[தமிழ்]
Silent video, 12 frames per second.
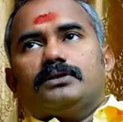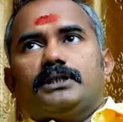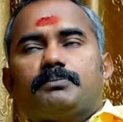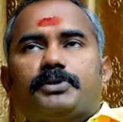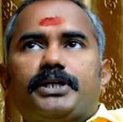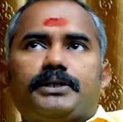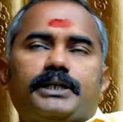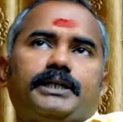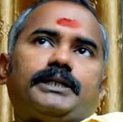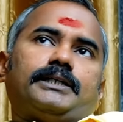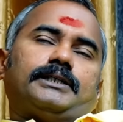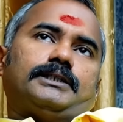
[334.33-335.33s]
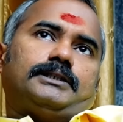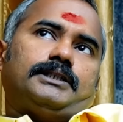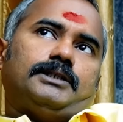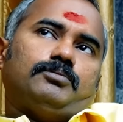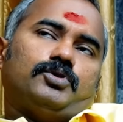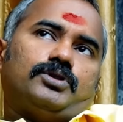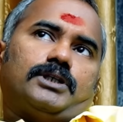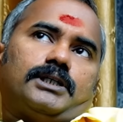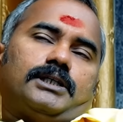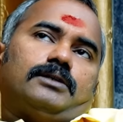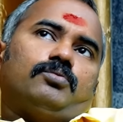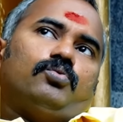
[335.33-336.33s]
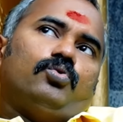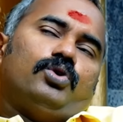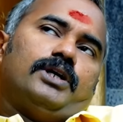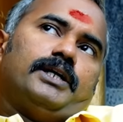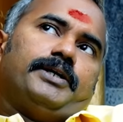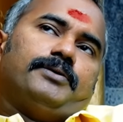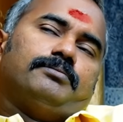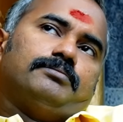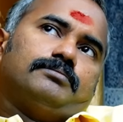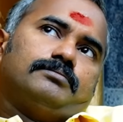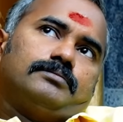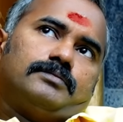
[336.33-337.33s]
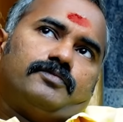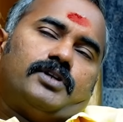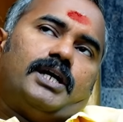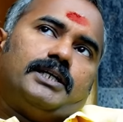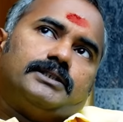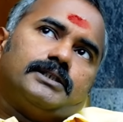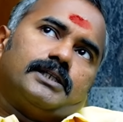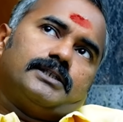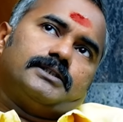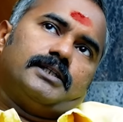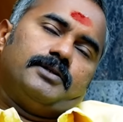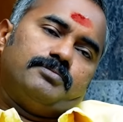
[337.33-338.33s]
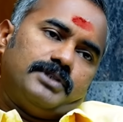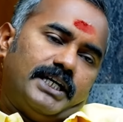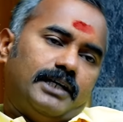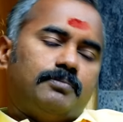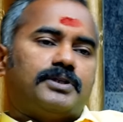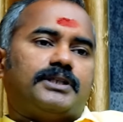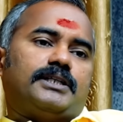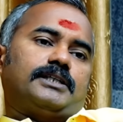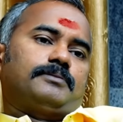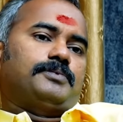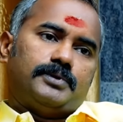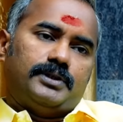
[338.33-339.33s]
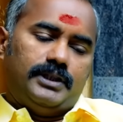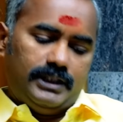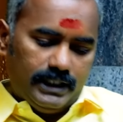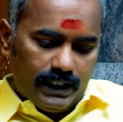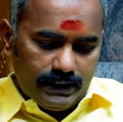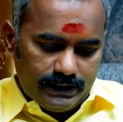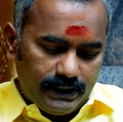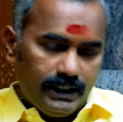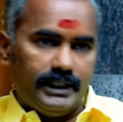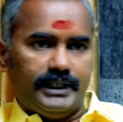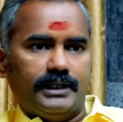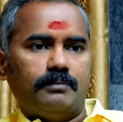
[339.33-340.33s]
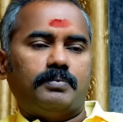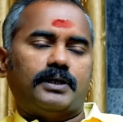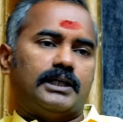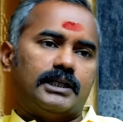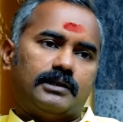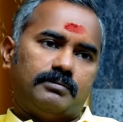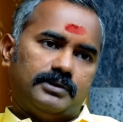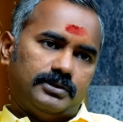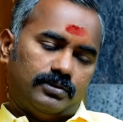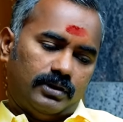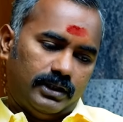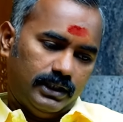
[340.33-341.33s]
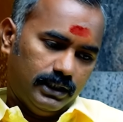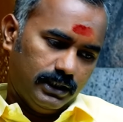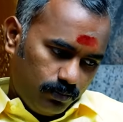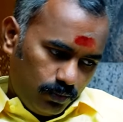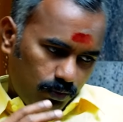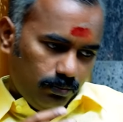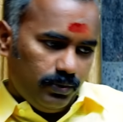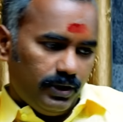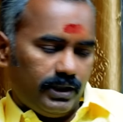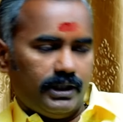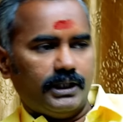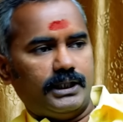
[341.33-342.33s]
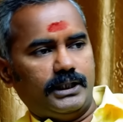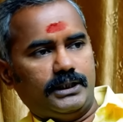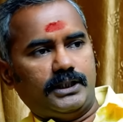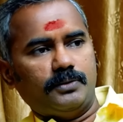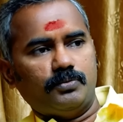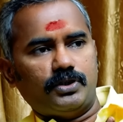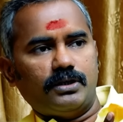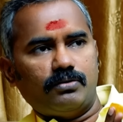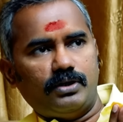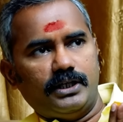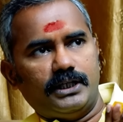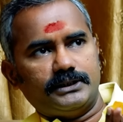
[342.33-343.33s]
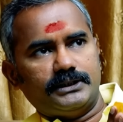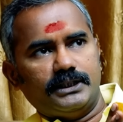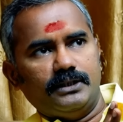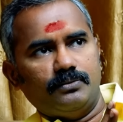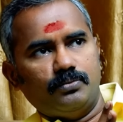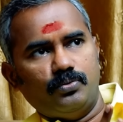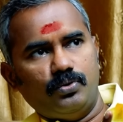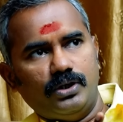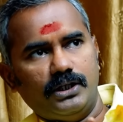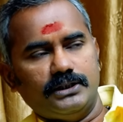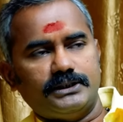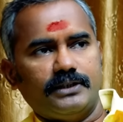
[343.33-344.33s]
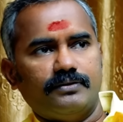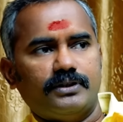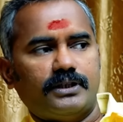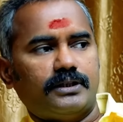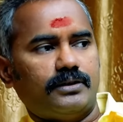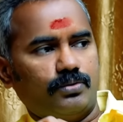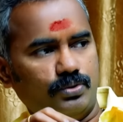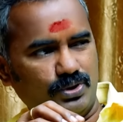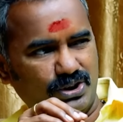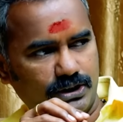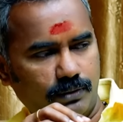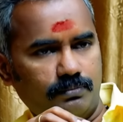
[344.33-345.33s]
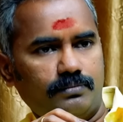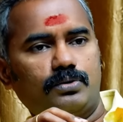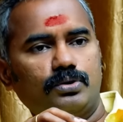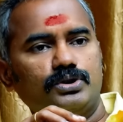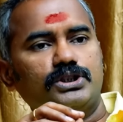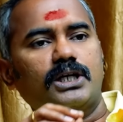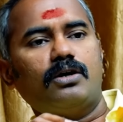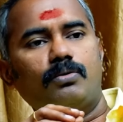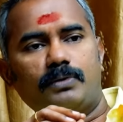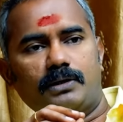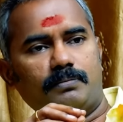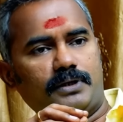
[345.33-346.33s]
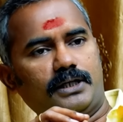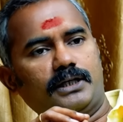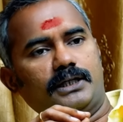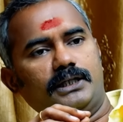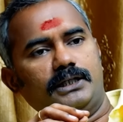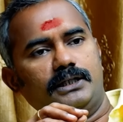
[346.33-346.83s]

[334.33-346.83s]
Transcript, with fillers: வந்து எப்படின்னு கேட்டிங்கன்னா திமுக ஊழலையும் வாரிசு அரசியலையும் நியாயப்படுத்திட்டாங்க இப்போ இந்த ஆட்சியில் என்ன பண்ணாங்க அப்படின்னு சொன்னால் முன்பு இருந்த திமுகவுடைய ஆட்சியில் ஊழல் செய்வதற்கு கொஞ்சம் கொஞ்சம் அவமானப்பட்டாங்க